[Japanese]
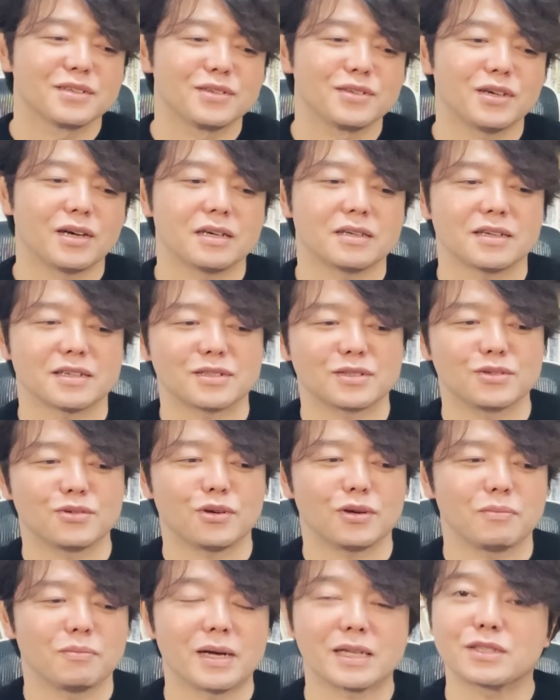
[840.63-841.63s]
いやいや、す
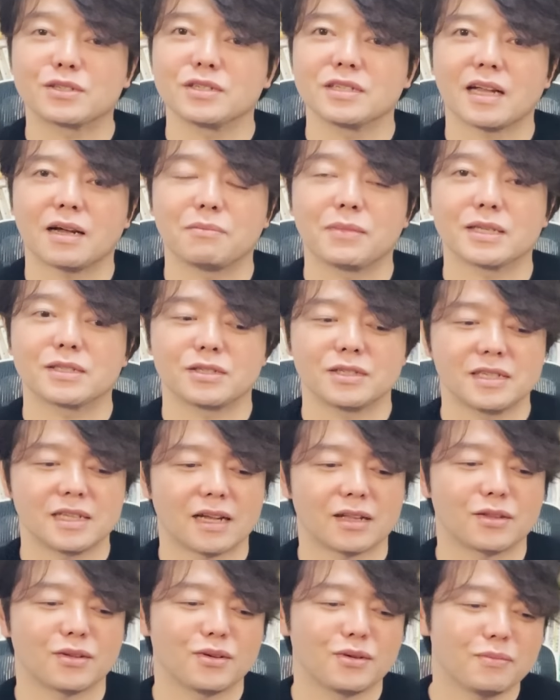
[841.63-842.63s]
ごい、祭りだ、祭り
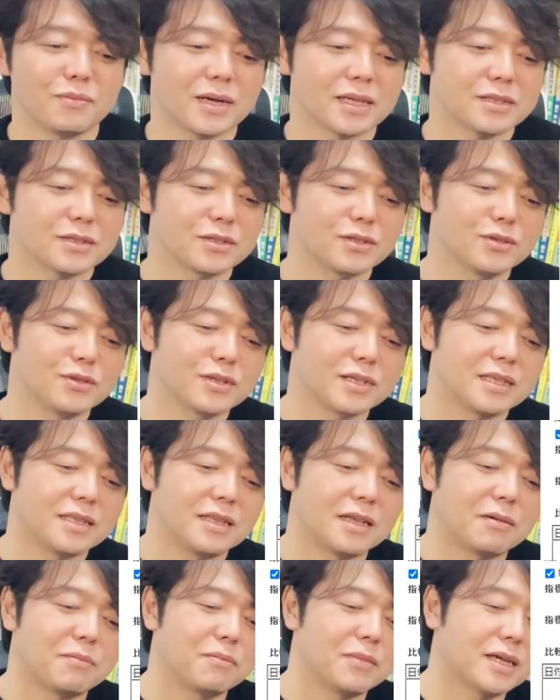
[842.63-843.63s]
だと。祭り
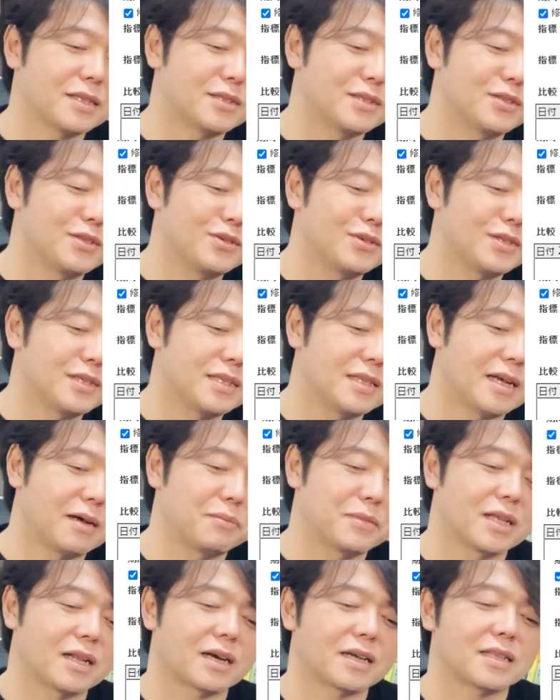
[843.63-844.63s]
だ、祭りだ、
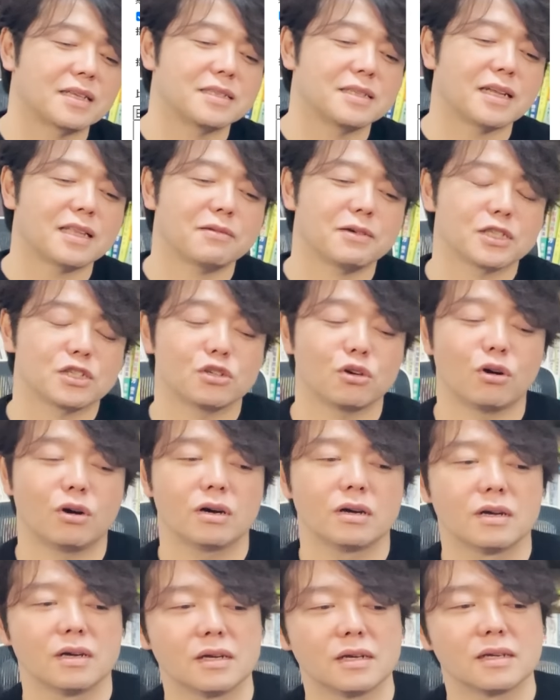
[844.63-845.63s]
みたいな形になってますよ。
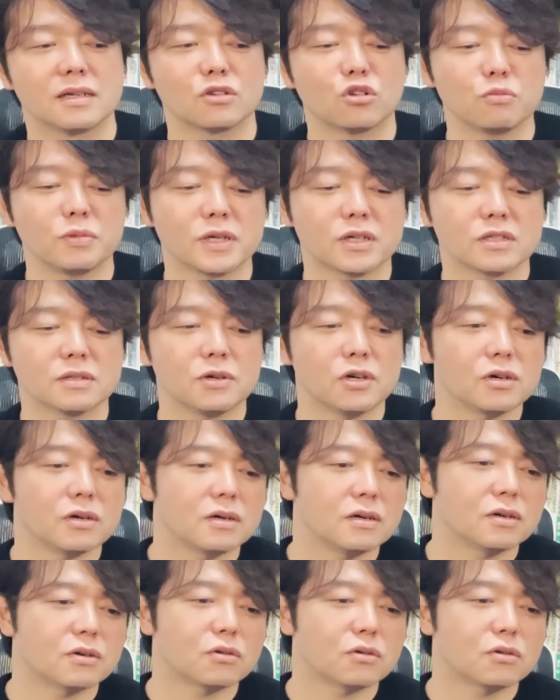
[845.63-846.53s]
トピックスも、こ